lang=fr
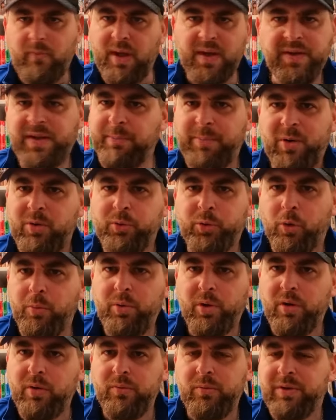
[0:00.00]
c'est pas ultra
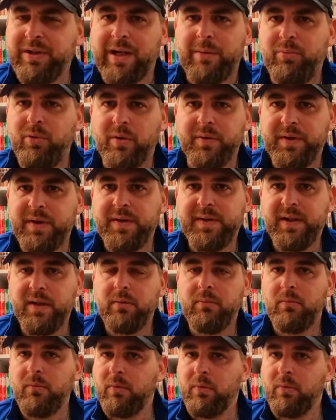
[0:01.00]
beau, ultra beau en dessin,